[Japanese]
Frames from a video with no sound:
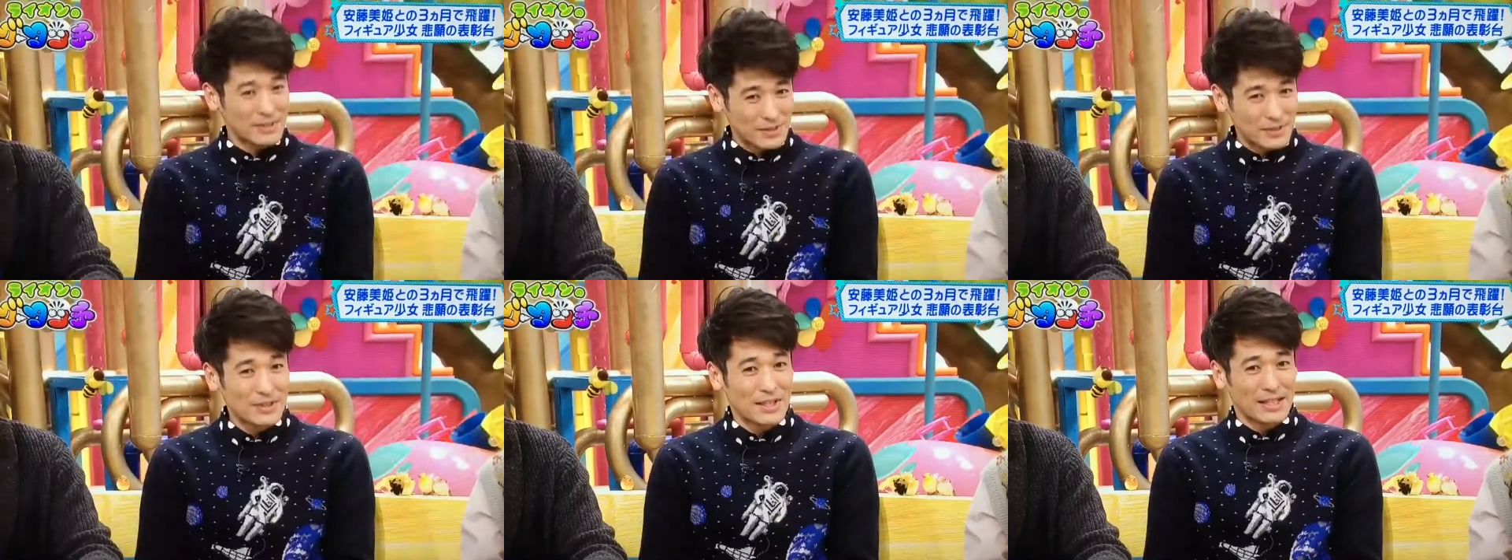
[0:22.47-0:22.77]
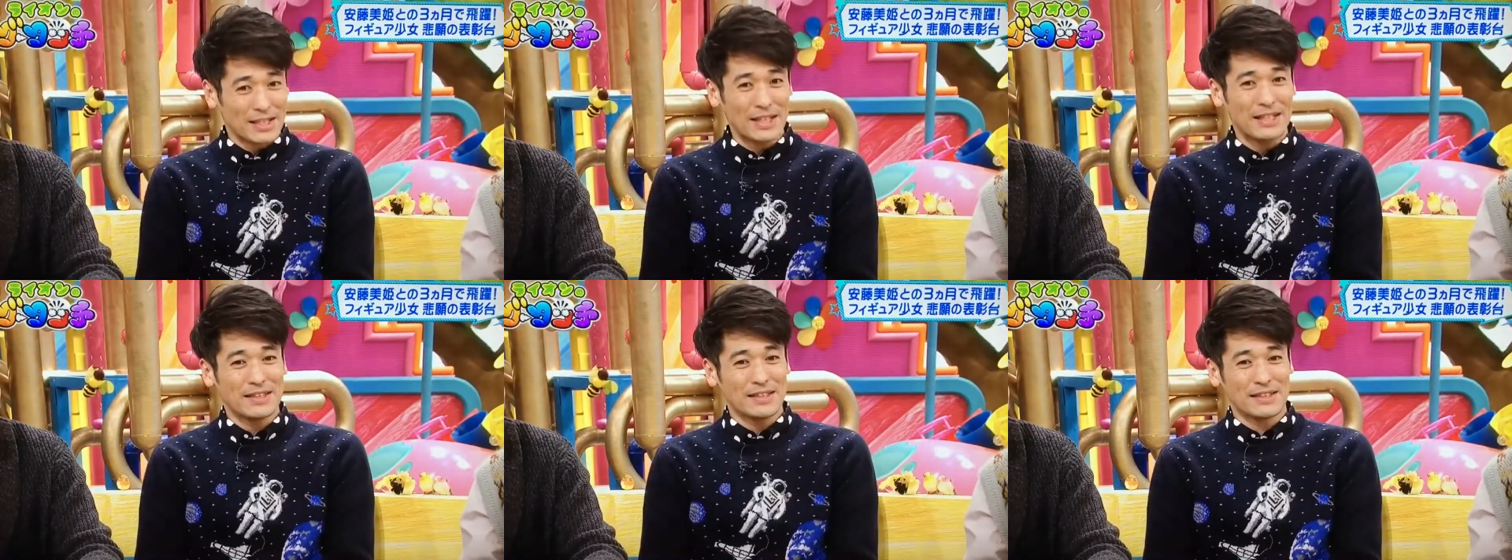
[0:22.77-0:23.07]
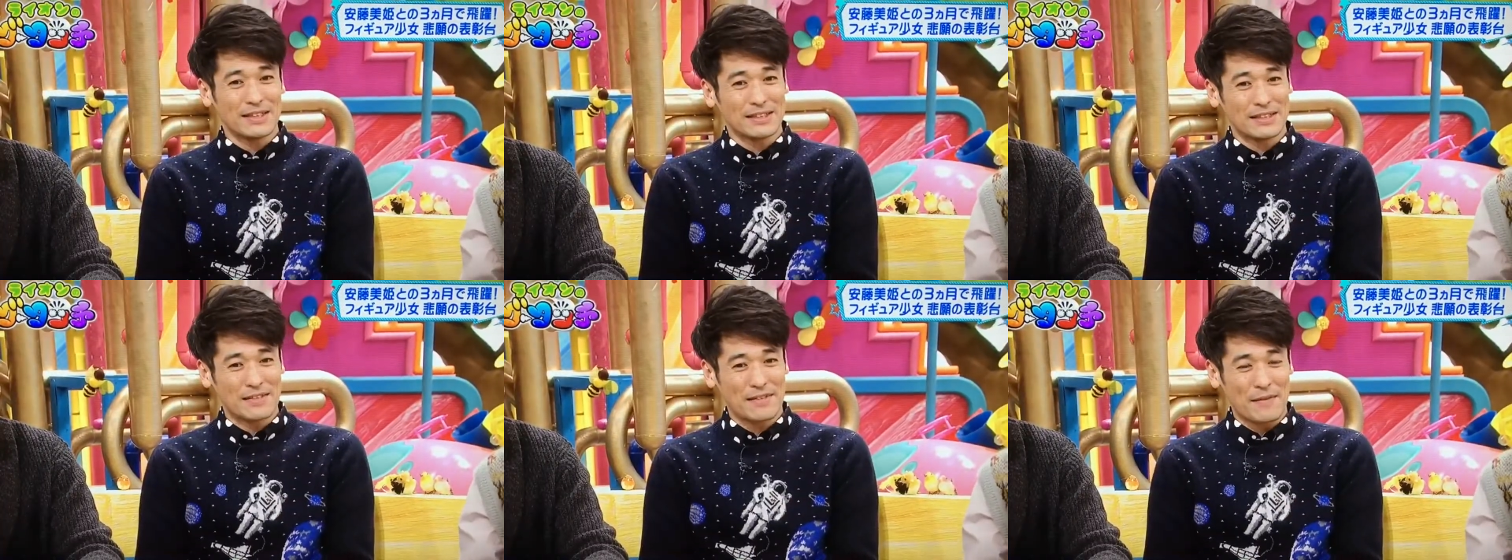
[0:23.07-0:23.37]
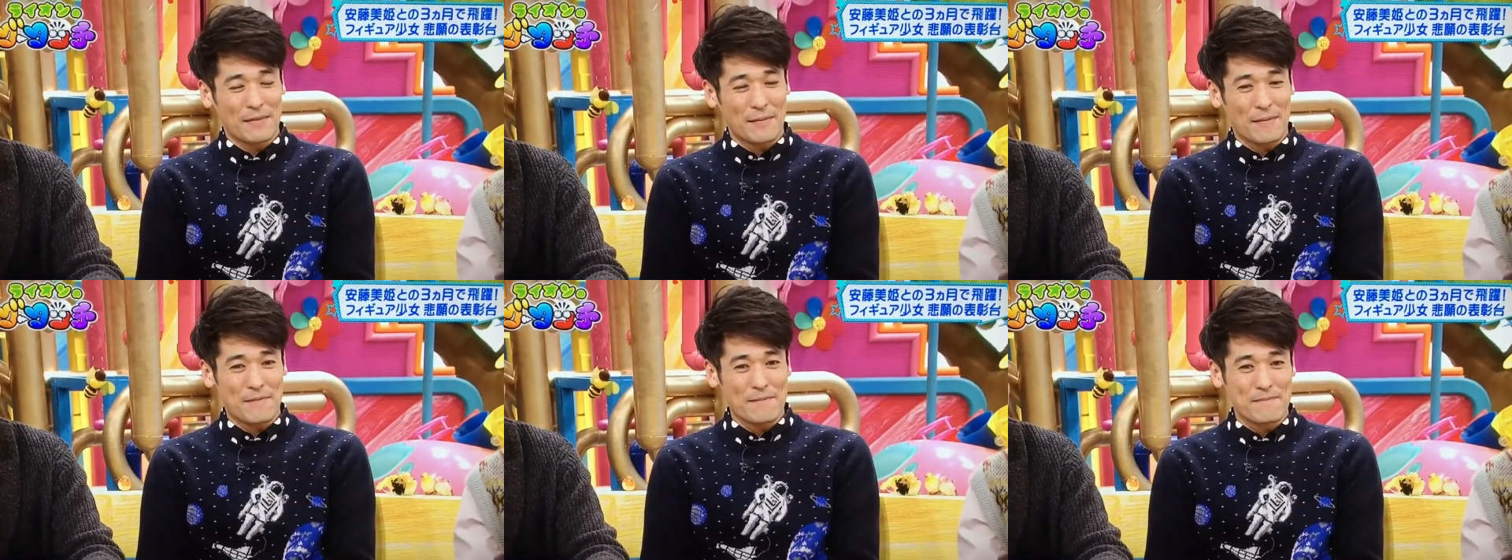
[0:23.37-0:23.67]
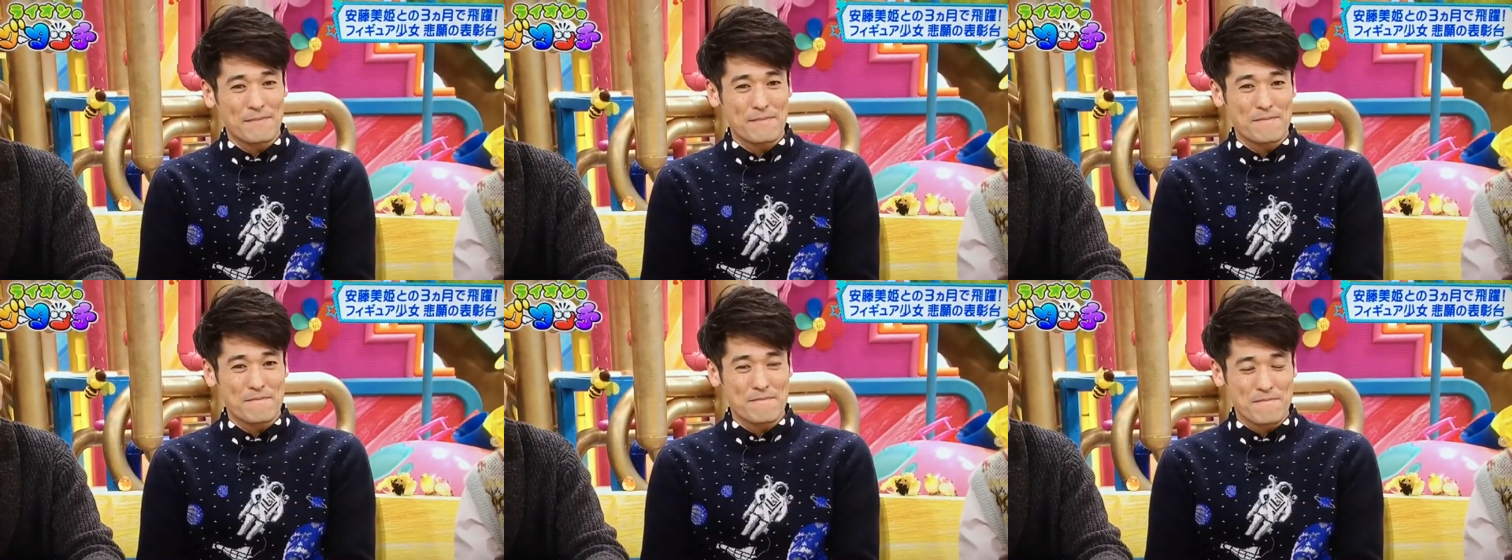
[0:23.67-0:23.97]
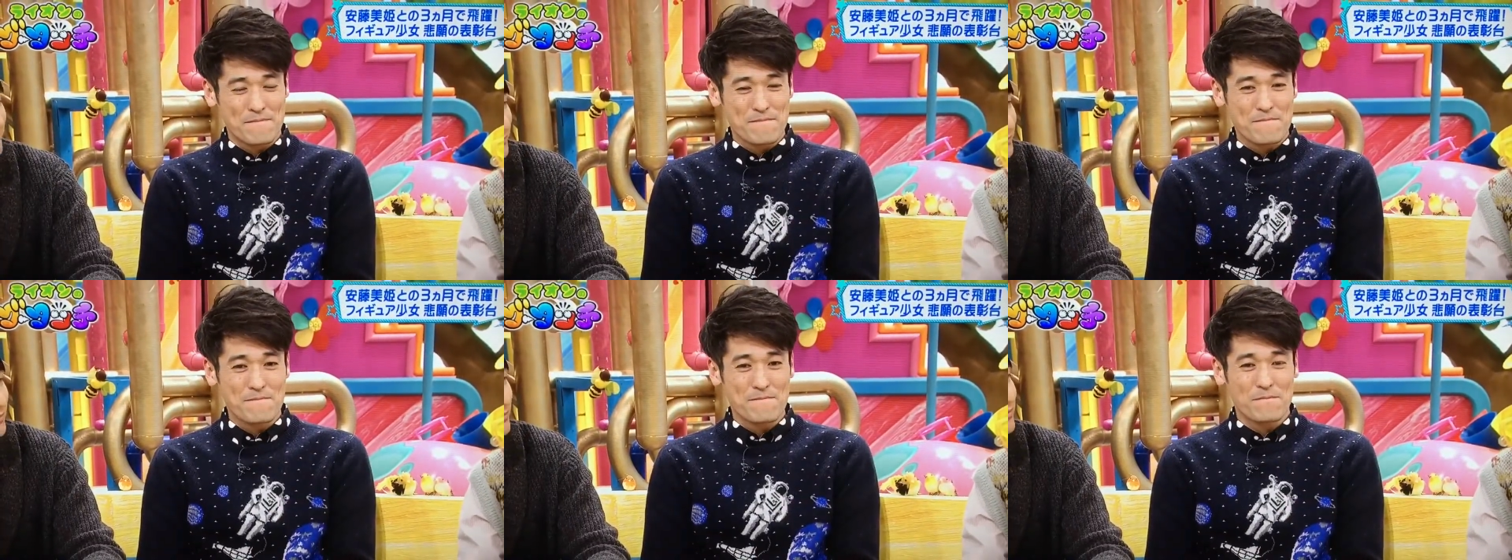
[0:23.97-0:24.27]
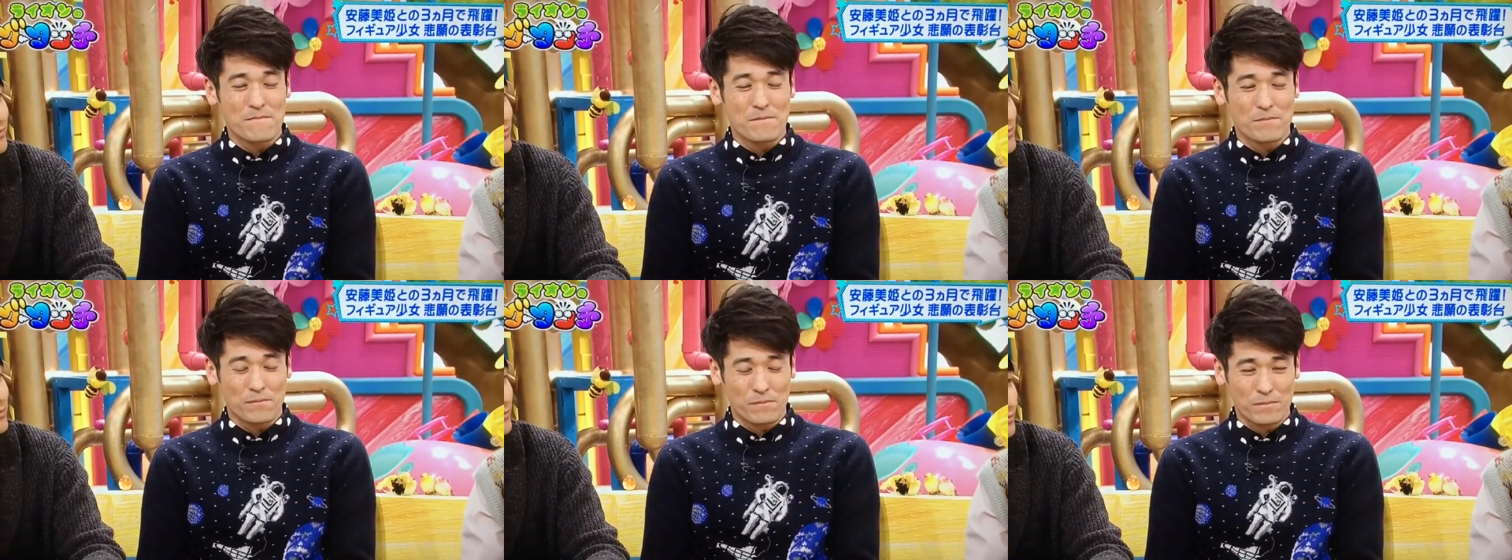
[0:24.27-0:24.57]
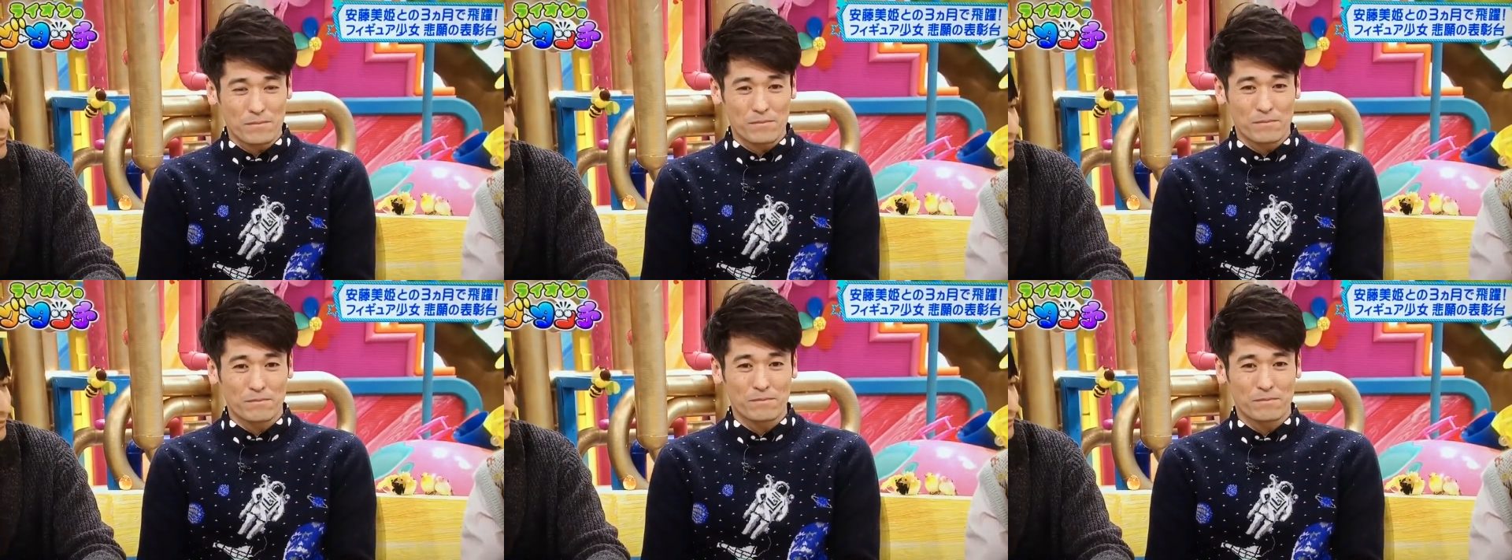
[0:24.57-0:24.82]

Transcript: 玲奈、うんね、ちゃんの口から聞けてたので